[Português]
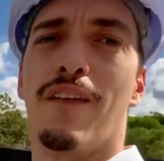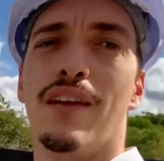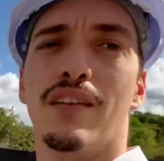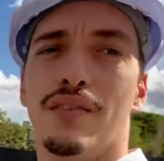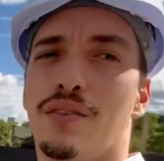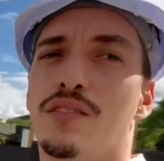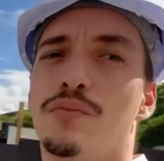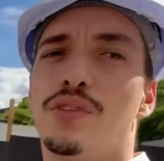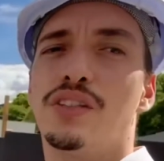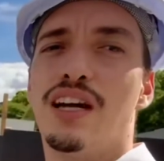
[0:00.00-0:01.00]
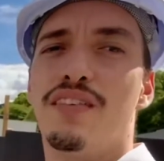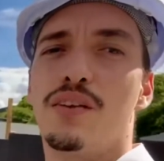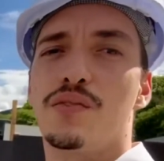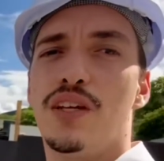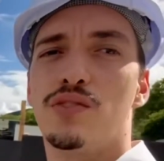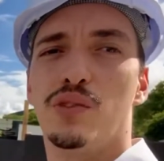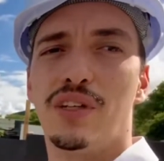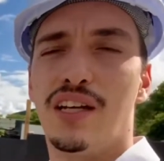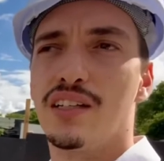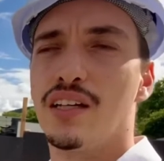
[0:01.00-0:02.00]
Nós vamos soltar vários vídeos sobre
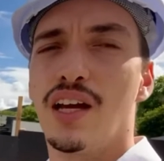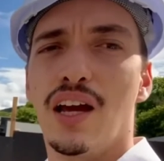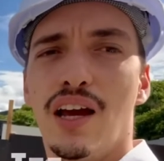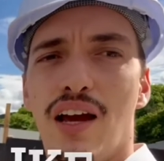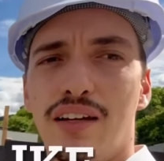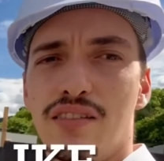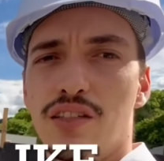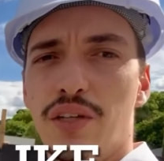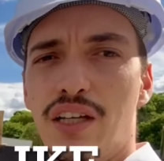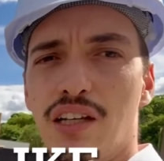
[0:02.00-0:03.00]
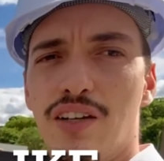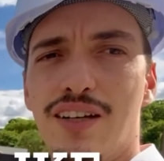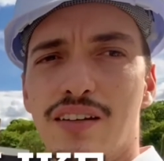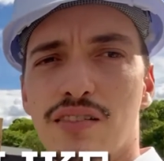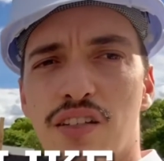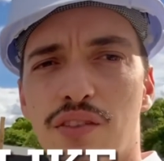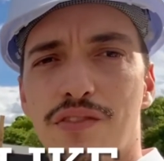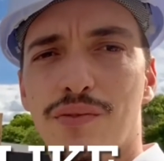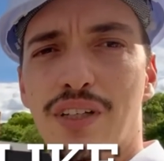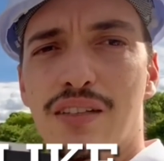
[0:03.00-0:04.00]
ela. A questão aqui da locação, da
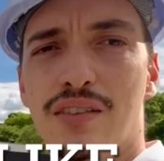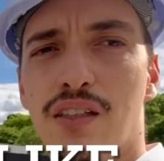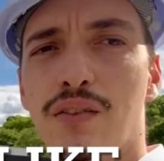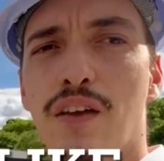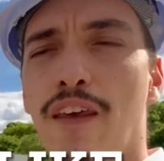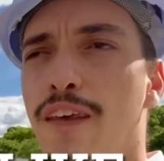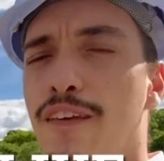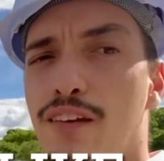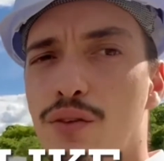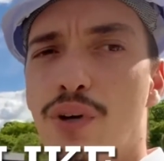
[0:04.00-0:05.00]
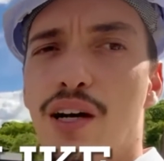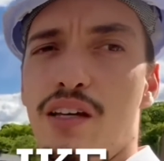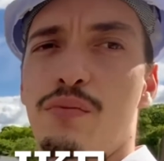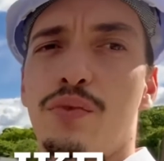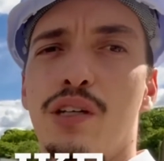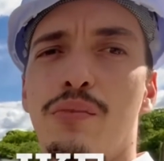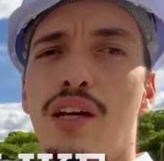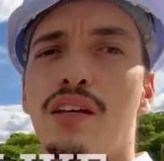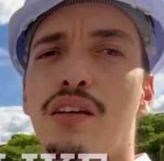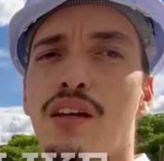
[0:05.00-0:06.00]
fundação e do arrimo
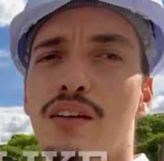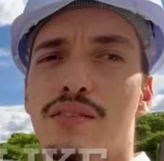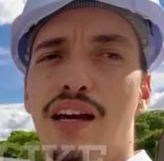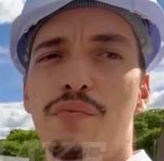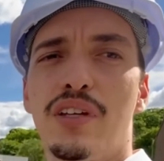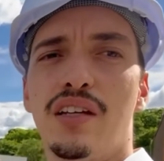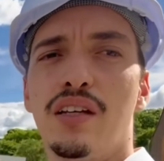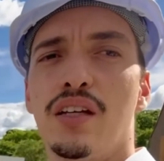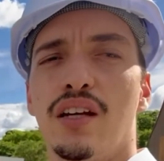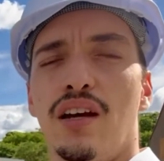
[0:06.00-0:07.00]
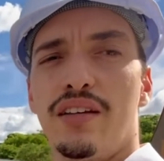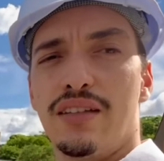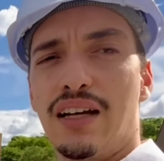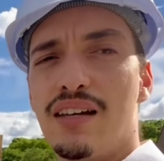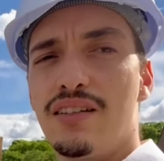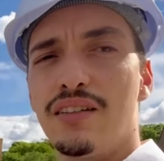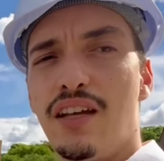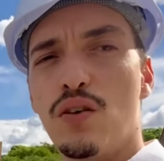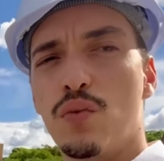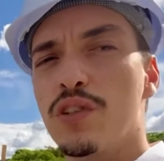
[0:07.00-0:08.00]
também. Quem sabe, né? Essa casa ela tem
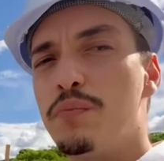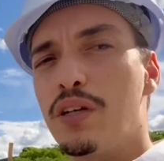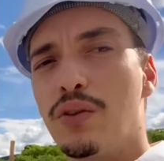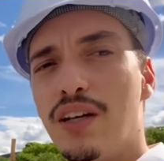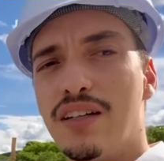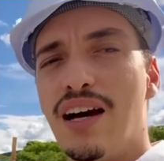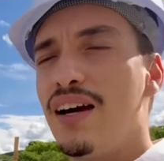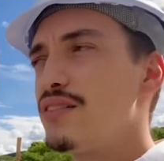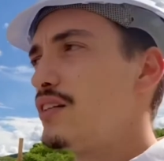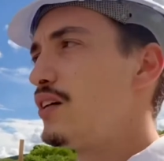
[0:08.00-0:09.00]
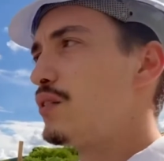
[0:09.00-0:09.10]
algumas peculiaridades, né?